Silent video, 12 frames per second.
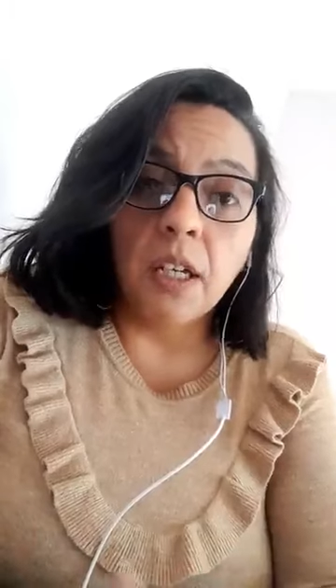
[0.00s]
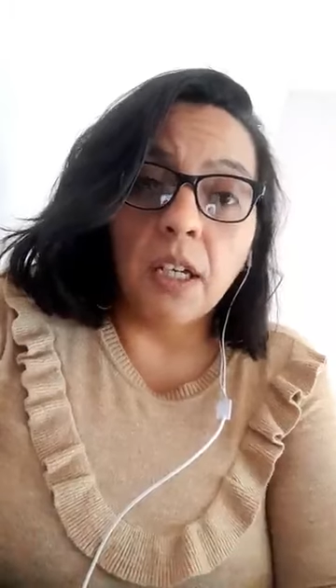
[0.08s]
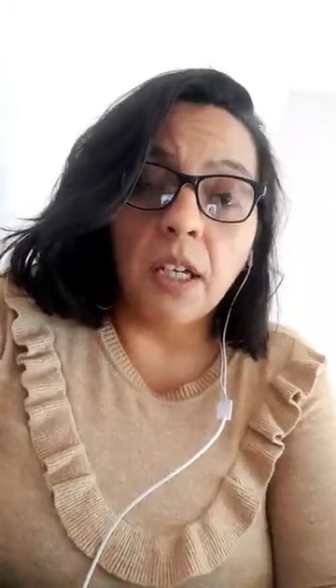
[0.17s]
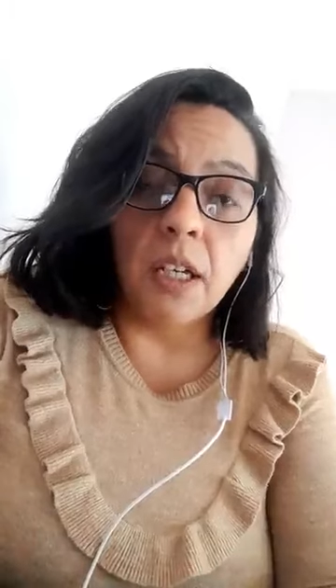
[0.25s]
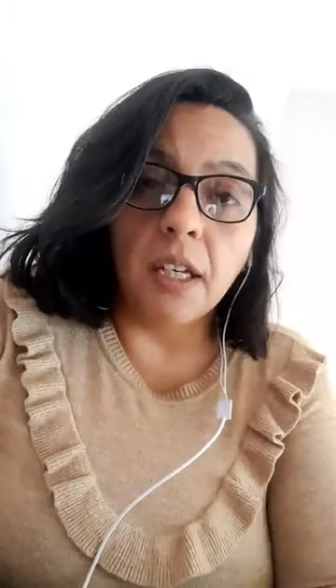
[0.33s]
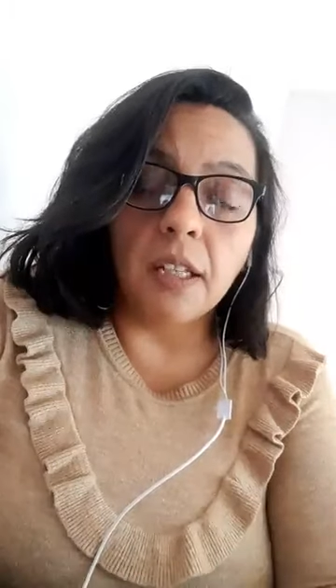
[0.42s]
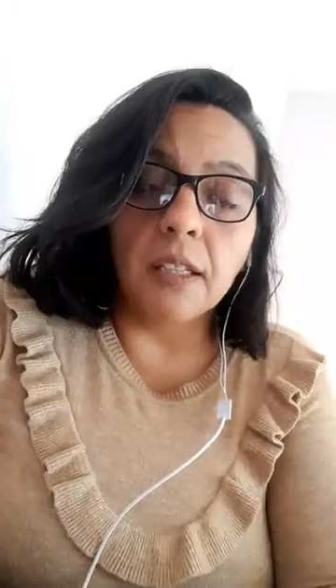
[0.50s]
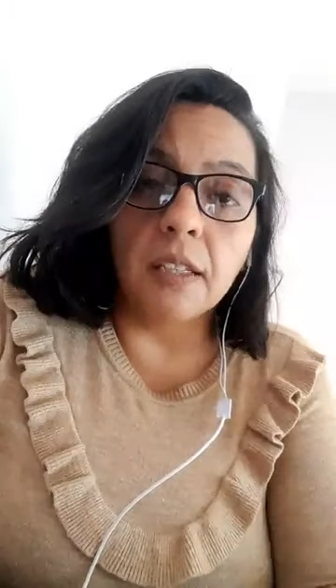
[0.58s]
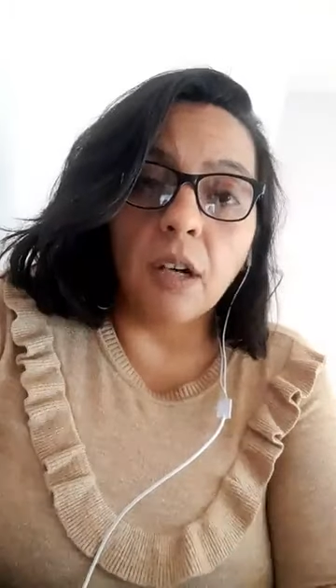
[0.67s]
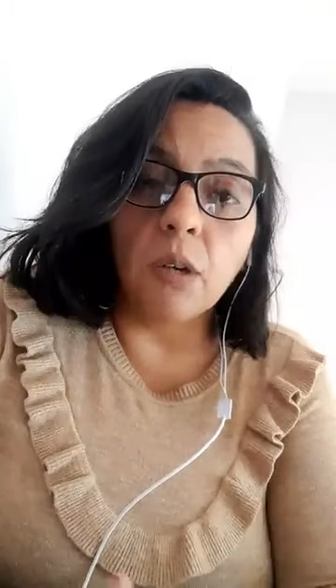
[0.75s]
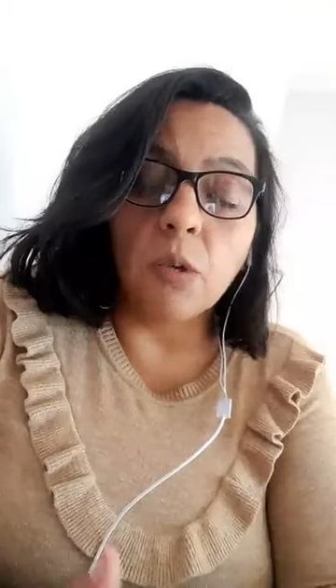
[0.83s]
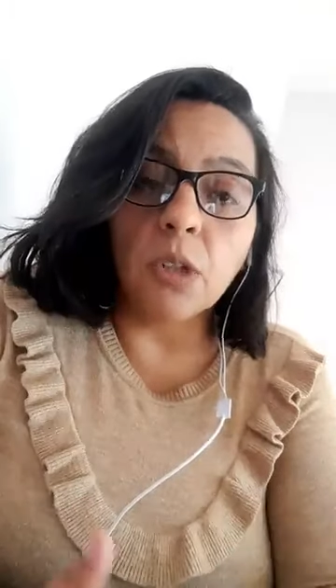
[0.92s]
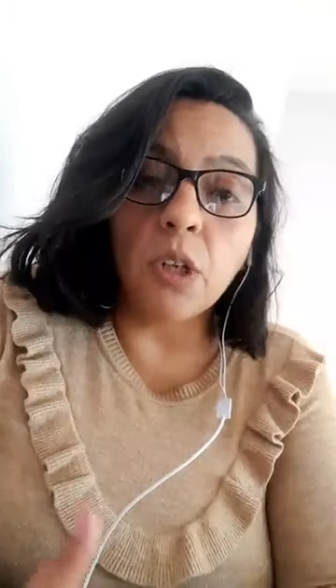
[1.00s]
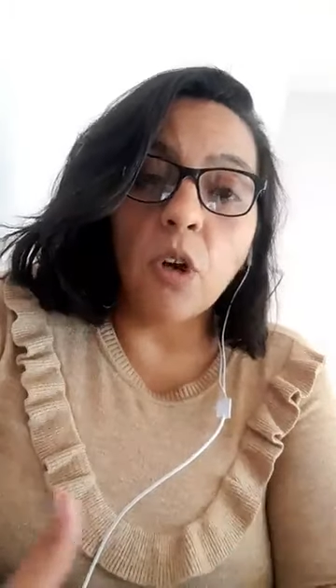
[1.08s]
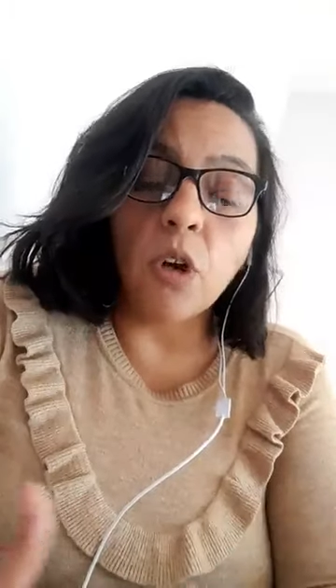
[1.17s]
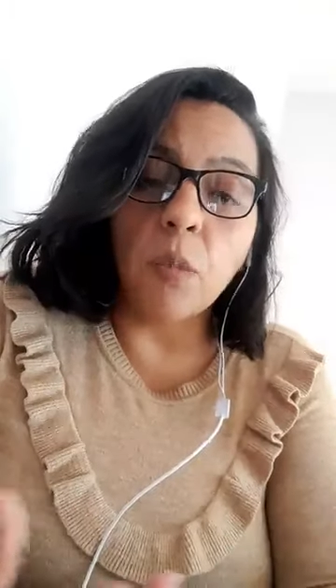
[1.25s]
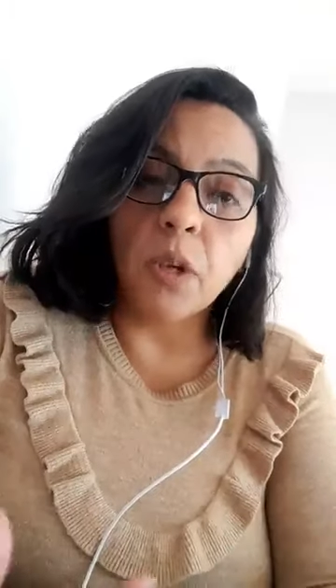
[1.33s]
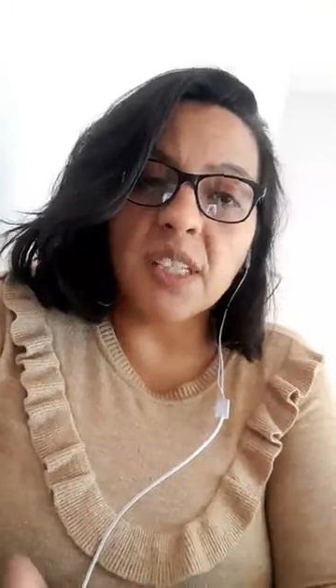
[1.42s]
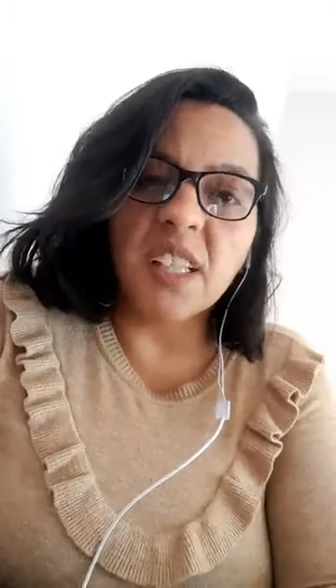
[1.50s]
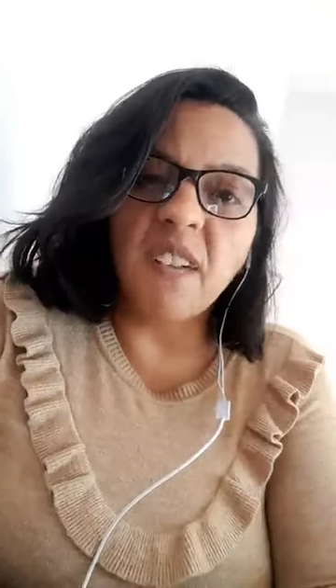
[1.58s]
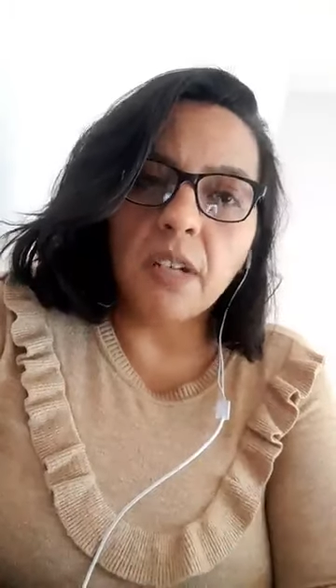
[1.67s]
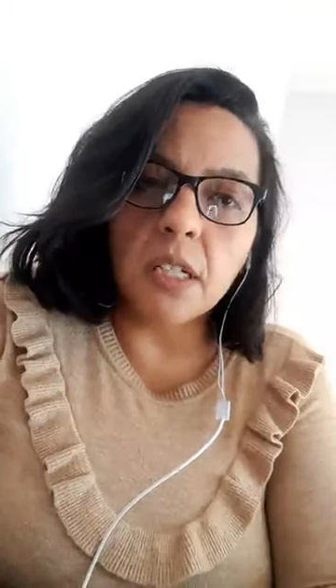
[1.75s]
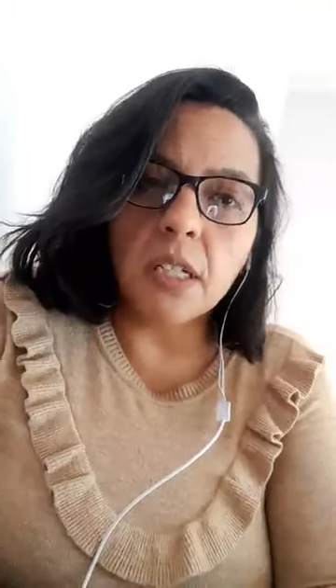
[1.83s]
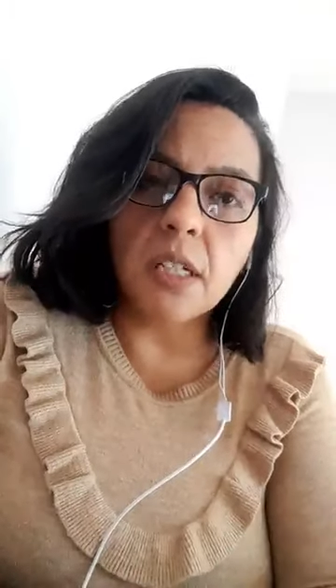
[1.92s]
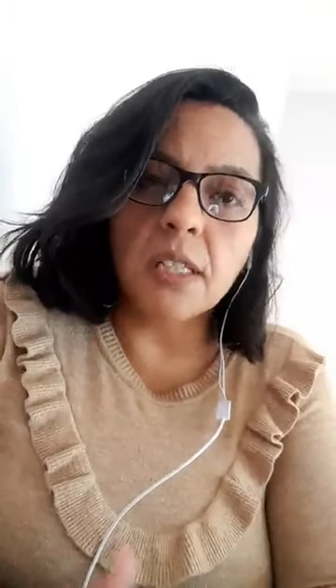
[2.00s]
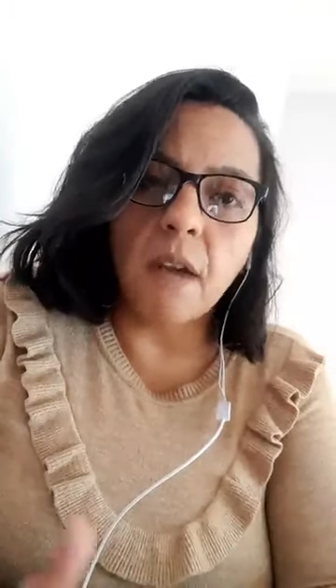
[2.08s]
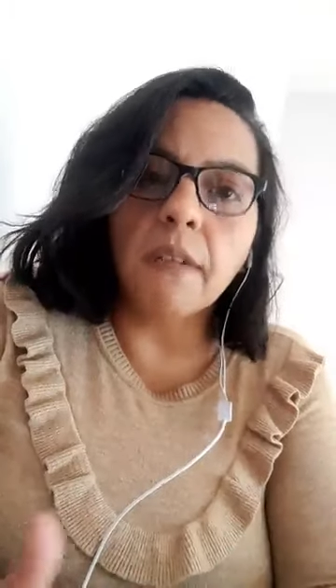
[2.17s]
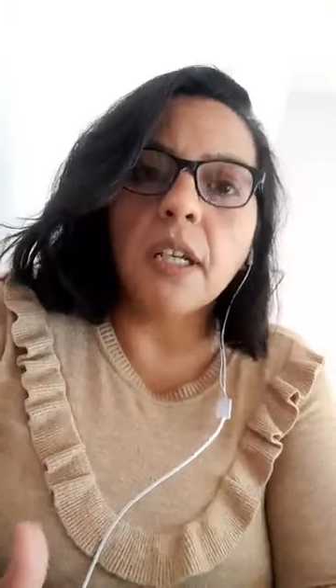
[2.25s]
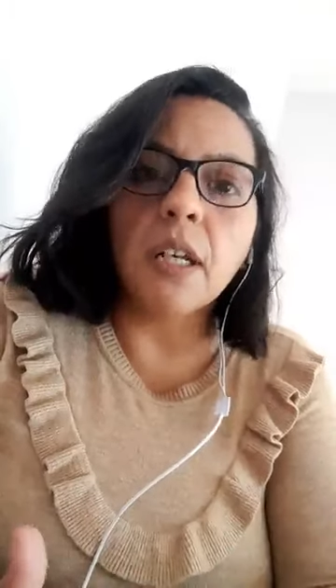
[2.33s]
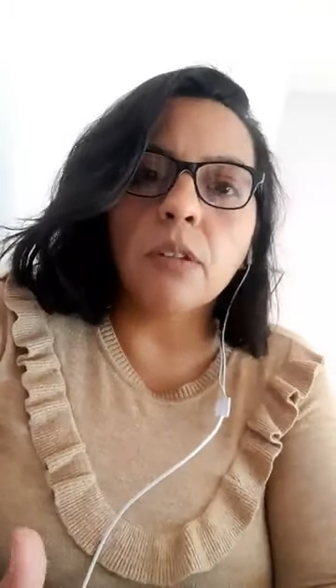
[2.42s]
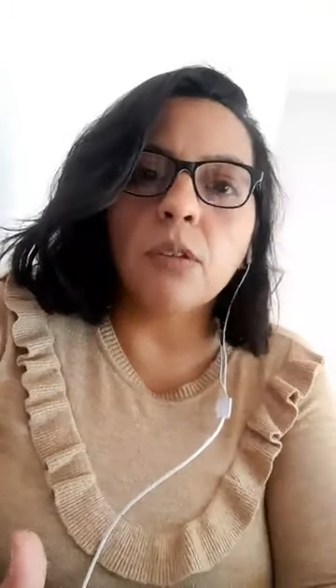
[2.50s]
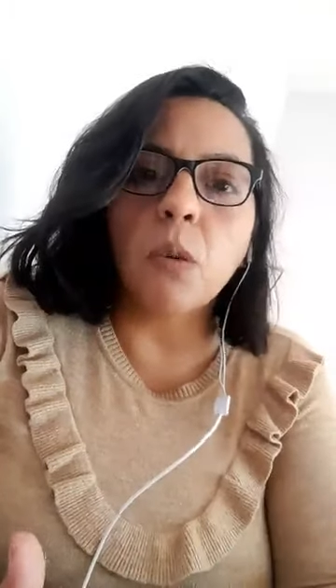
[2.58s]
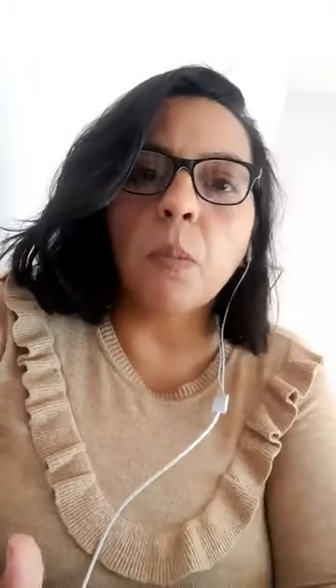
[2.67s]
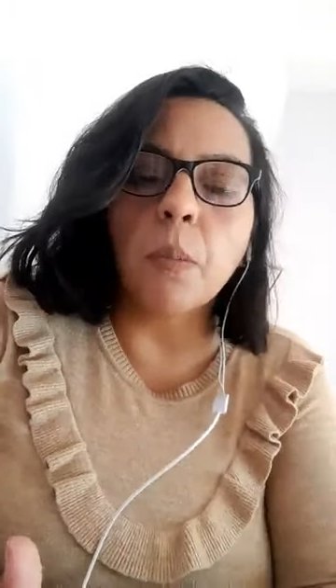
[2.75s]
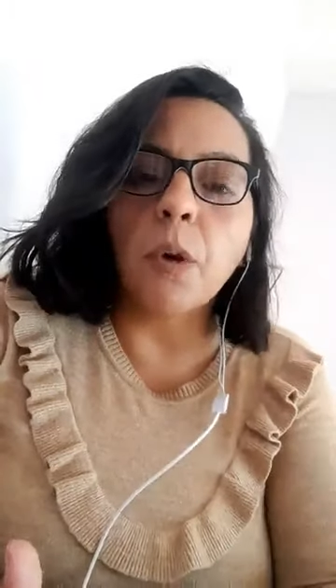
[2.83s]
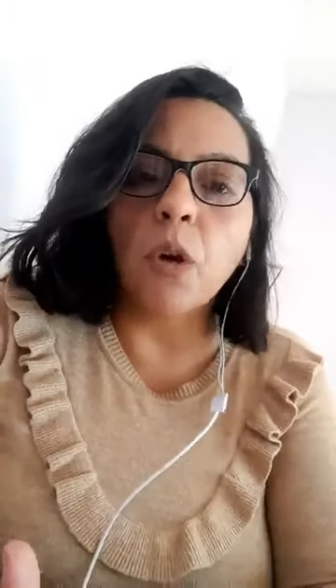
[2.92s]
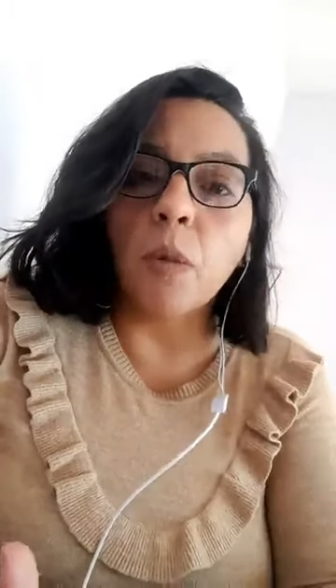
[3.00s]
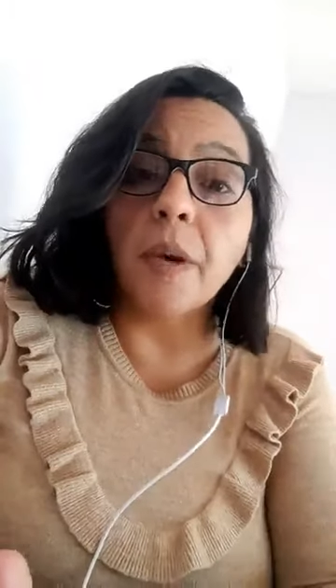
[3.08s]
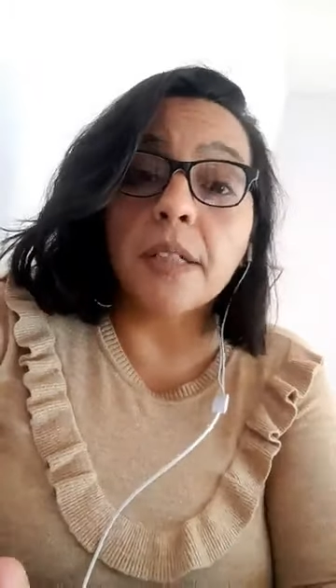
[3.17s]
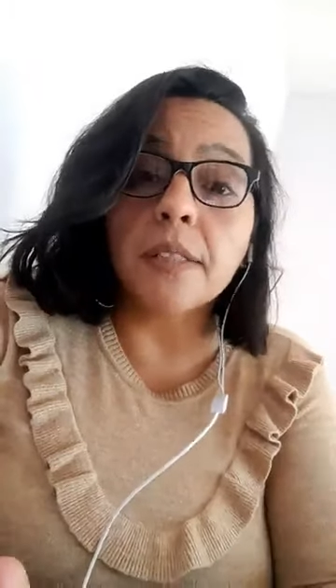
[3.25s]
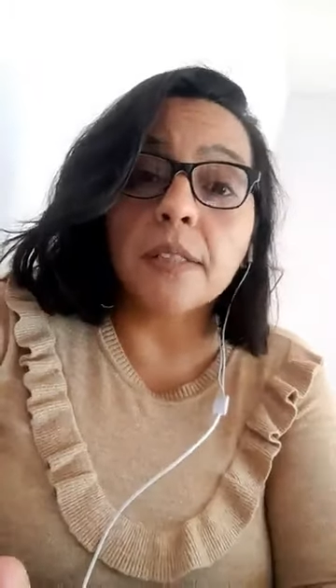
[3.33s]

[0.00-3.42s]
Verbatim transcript: eh, transcurrido, es como que esa brecha se ha abierto un poco más.